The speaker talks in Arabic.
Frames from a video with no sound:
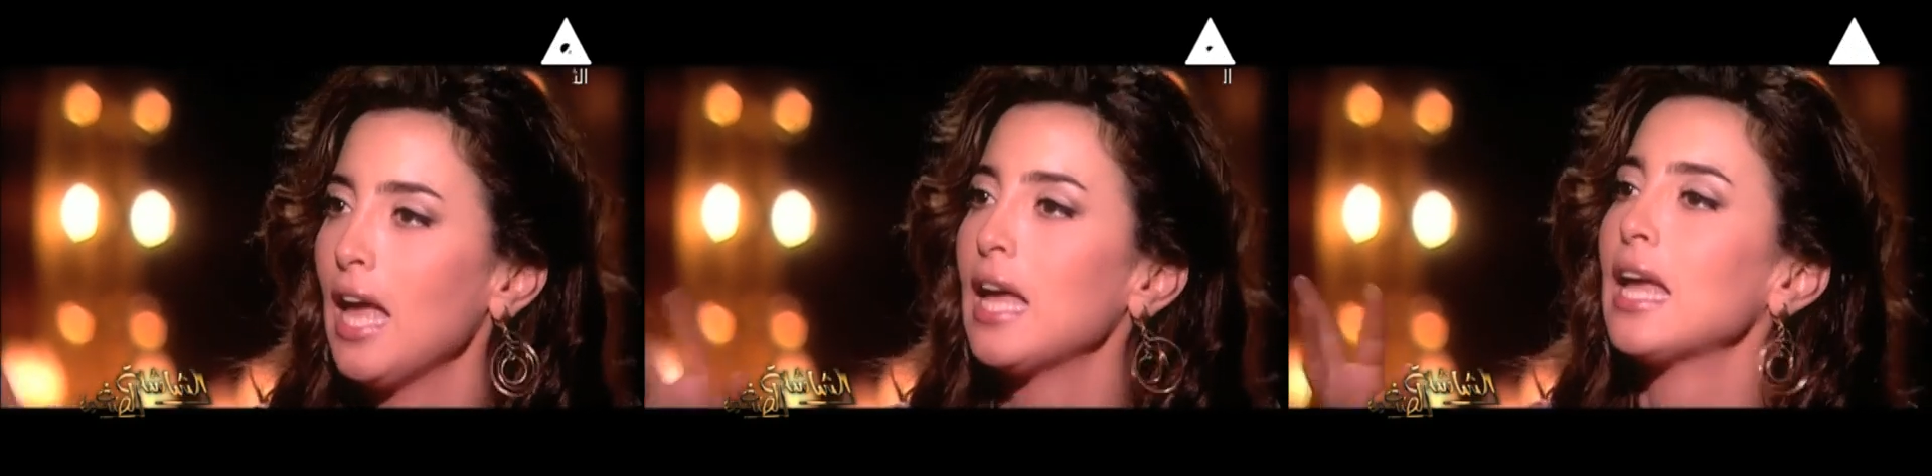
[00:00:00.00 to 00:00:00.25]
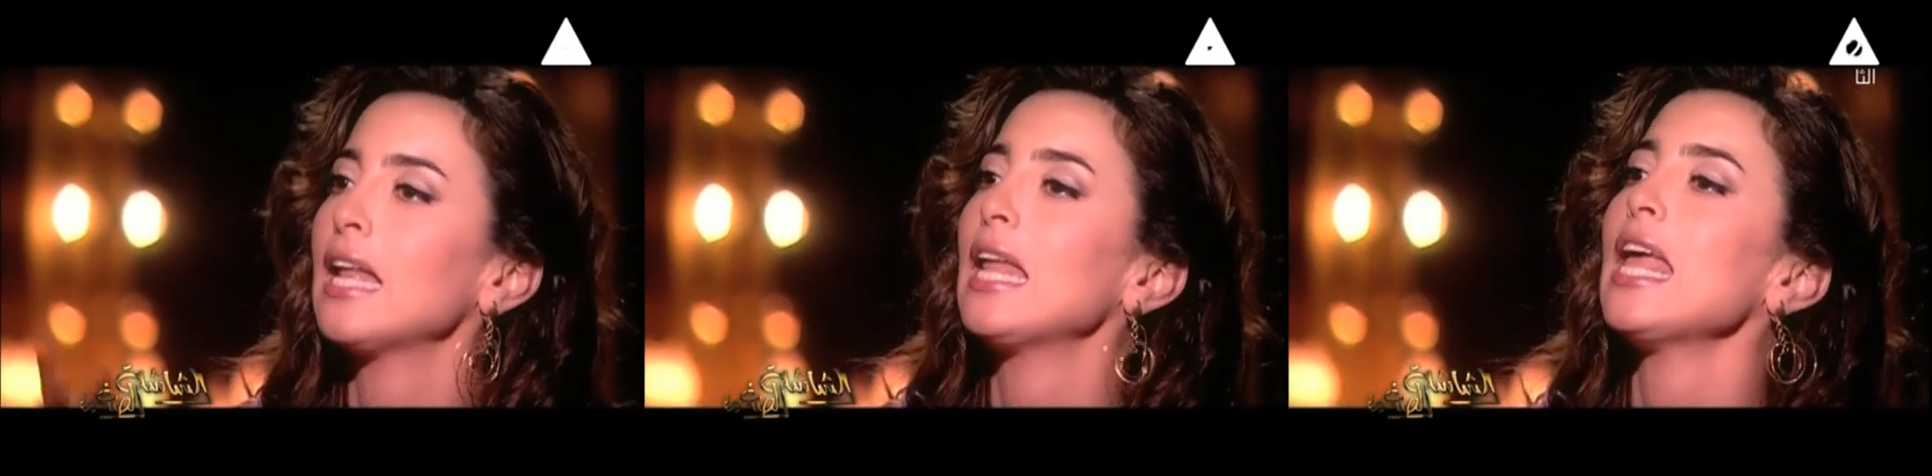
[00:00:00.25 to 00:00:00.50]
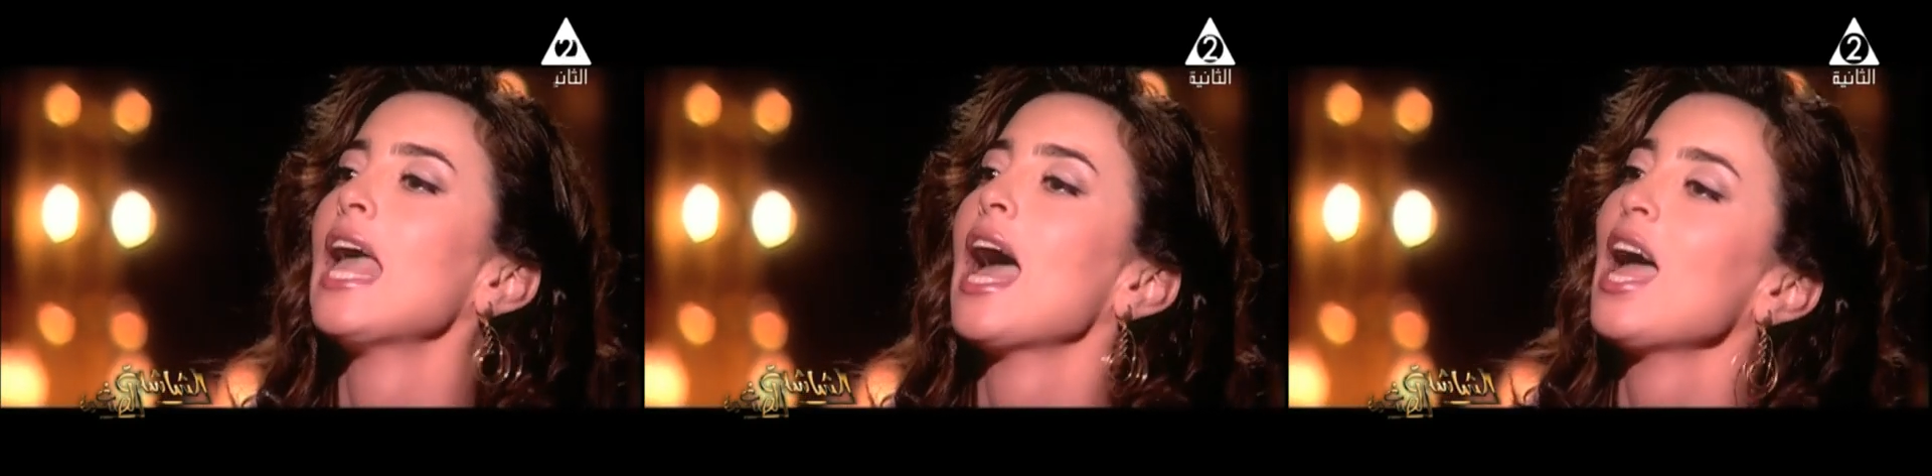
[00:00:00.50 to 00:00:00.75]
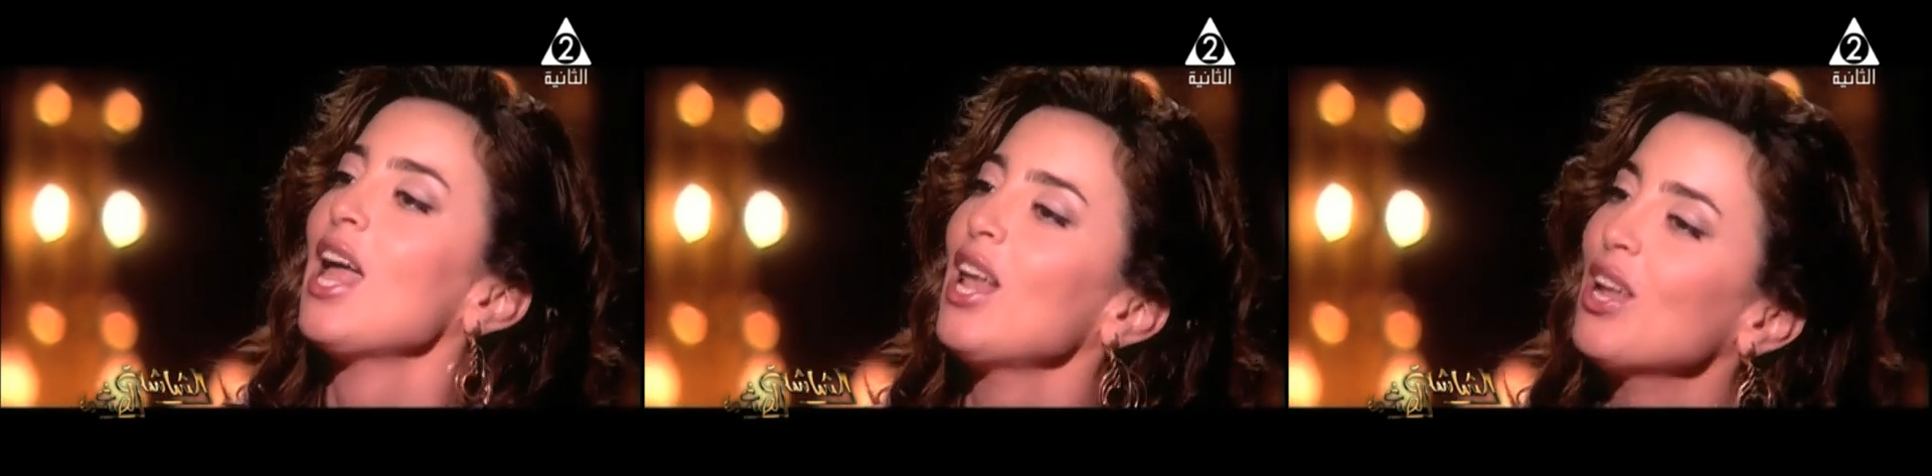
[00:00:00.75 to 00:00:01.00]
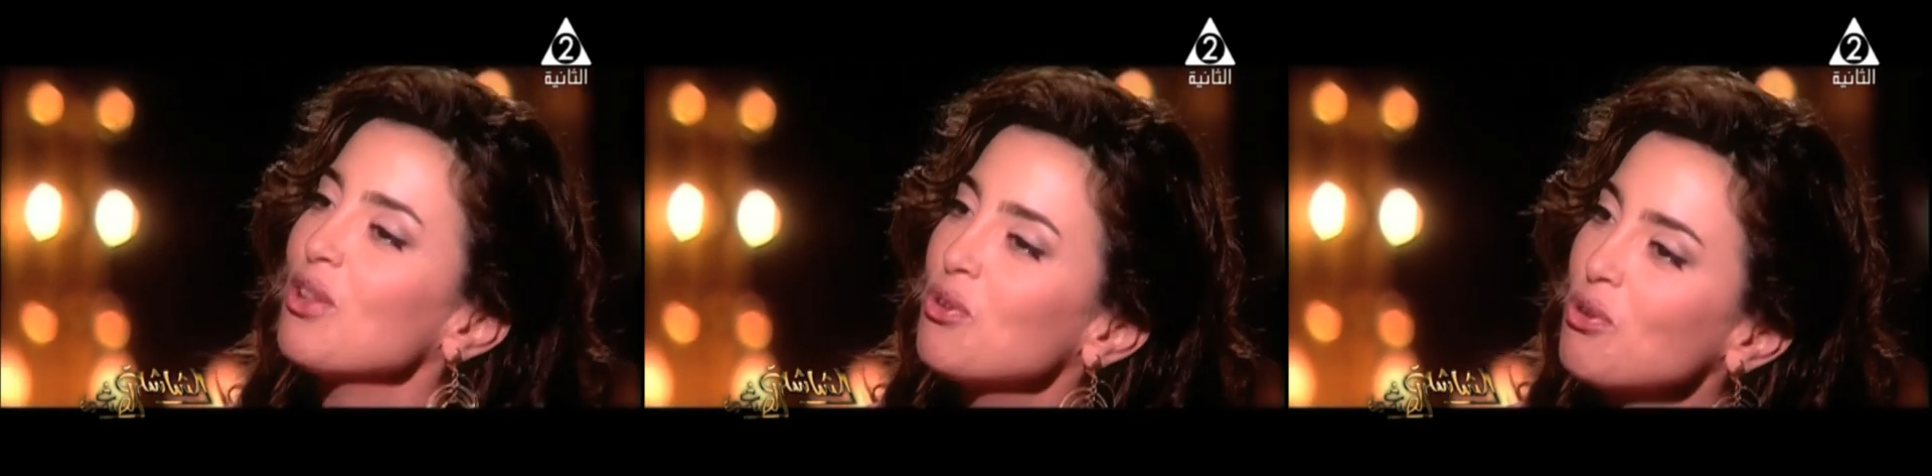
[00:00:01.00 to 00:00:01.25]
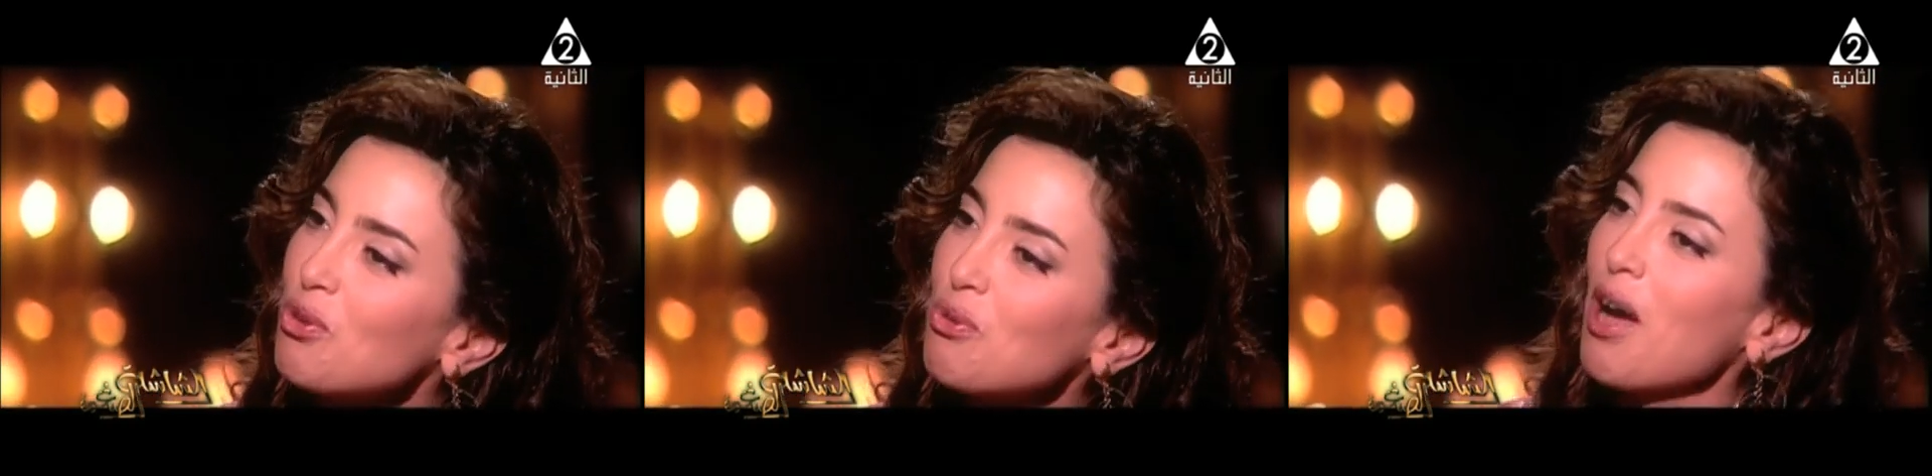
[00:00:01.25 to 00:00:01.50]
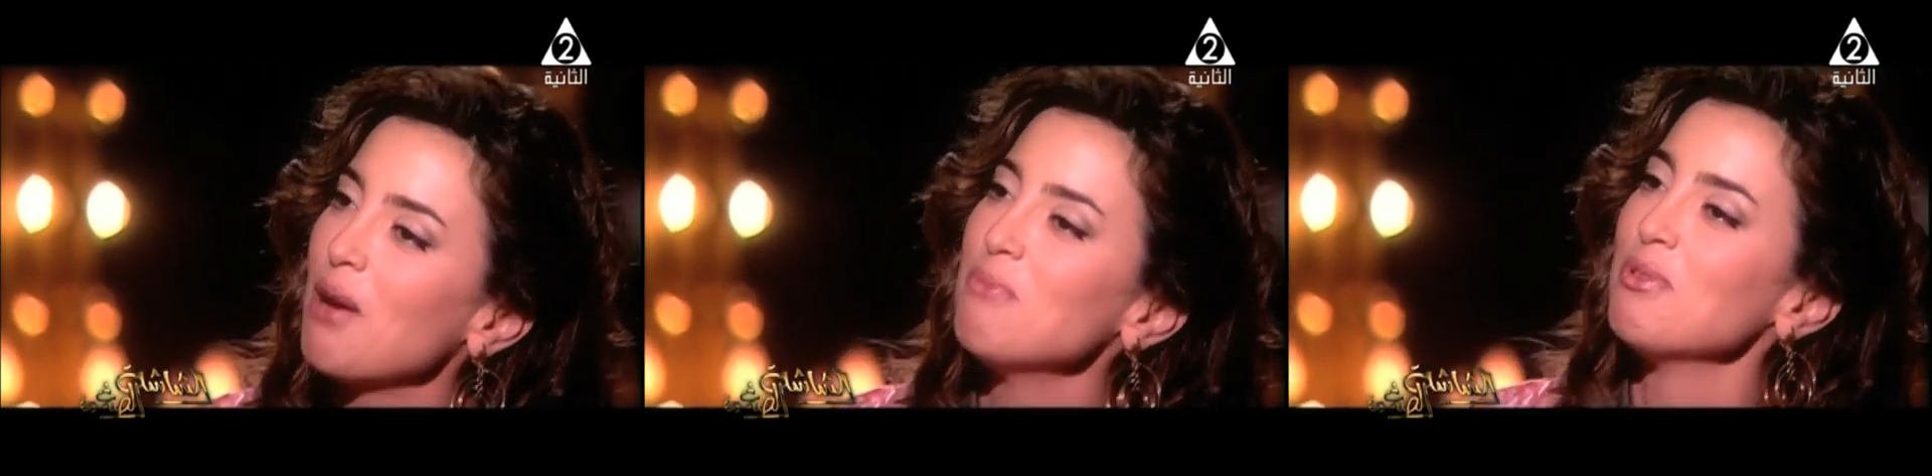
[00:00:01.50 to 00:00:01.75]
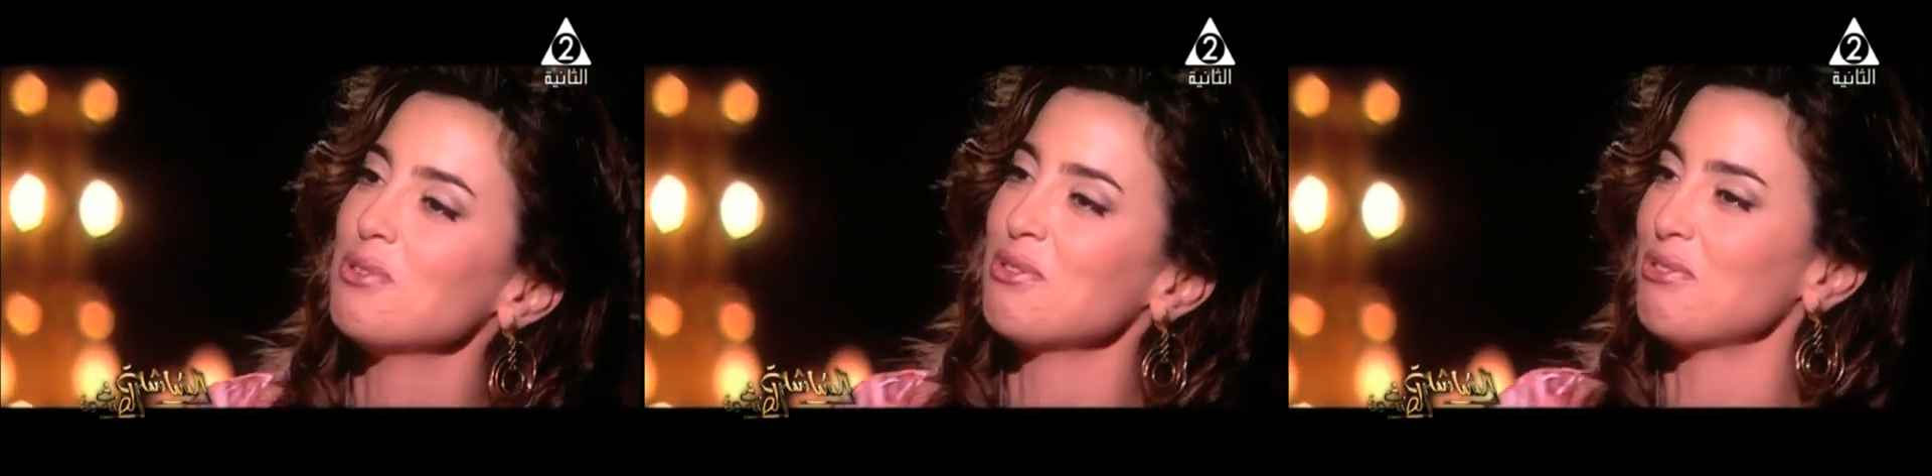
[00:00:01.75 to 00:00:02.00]
كان ايه احلى دور
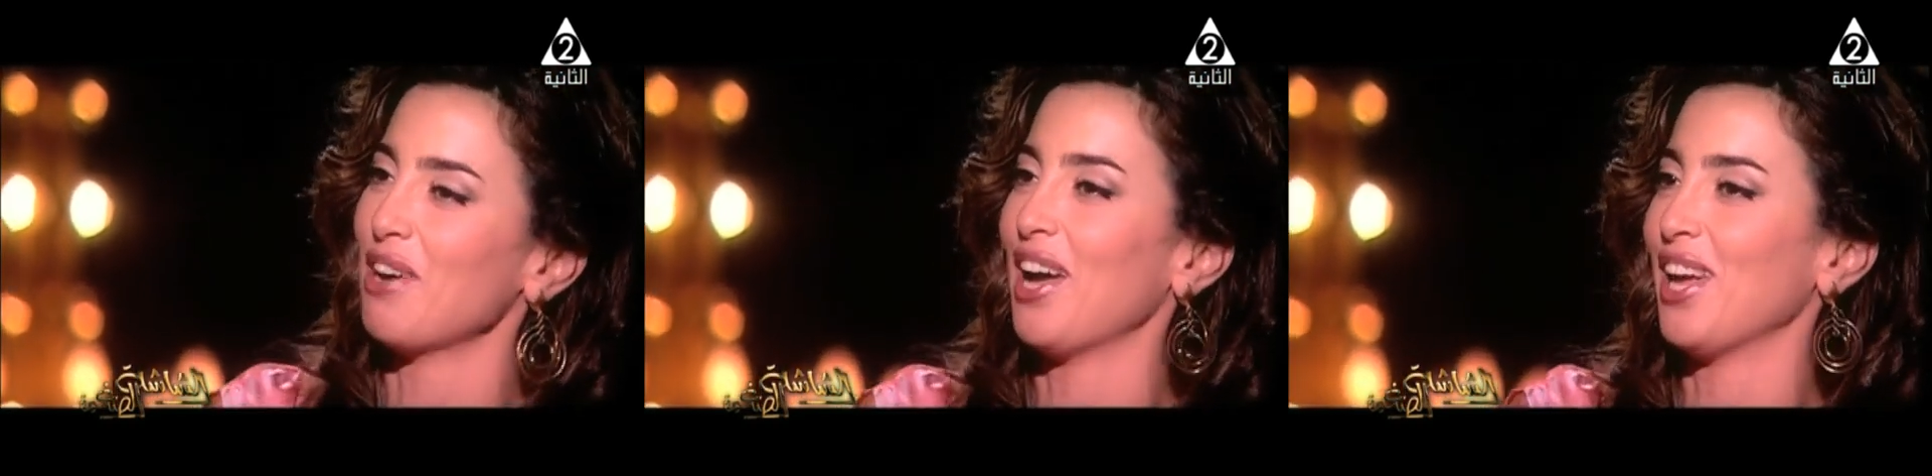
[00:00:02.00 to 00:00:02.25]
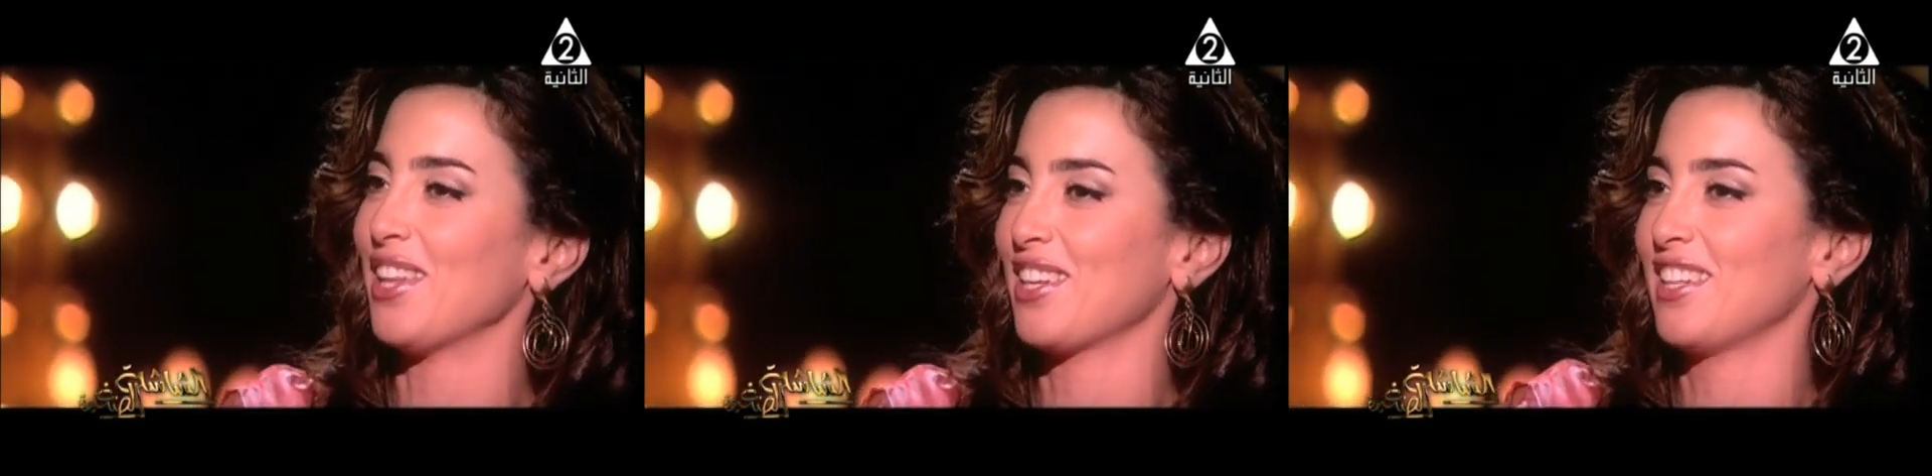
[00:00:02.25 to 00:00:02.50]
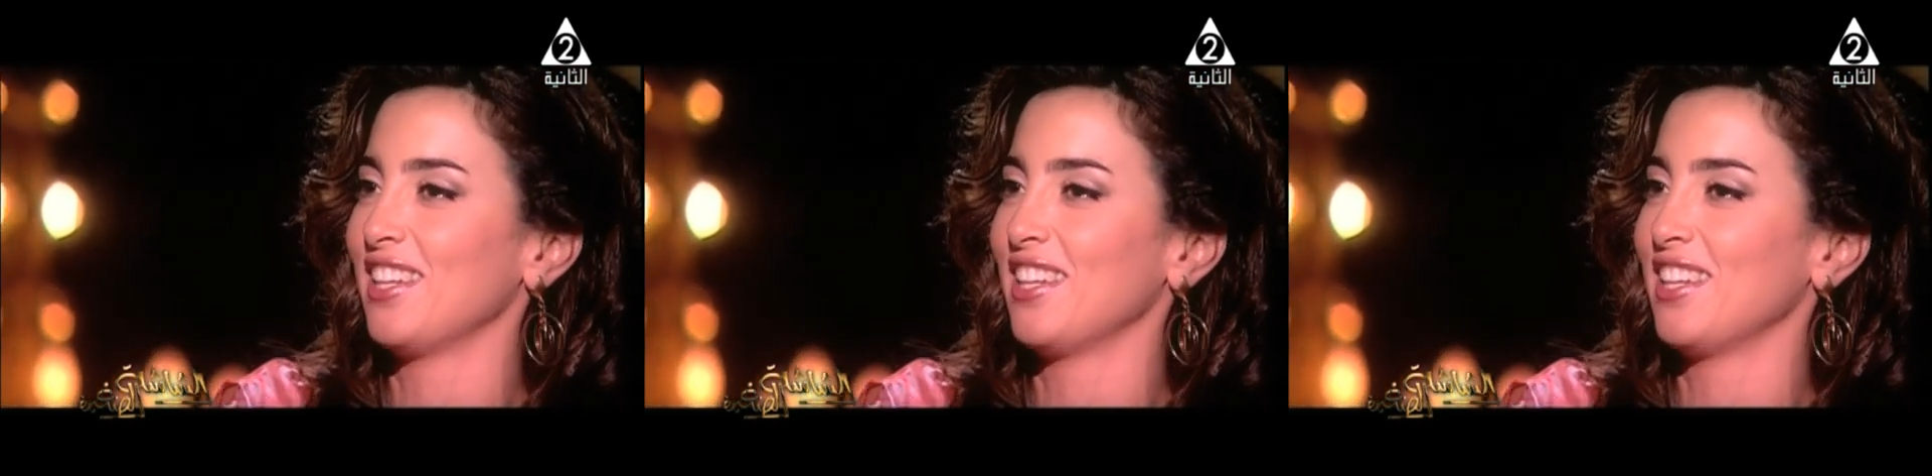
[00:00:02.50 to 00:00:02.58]
واهم دور في حياتك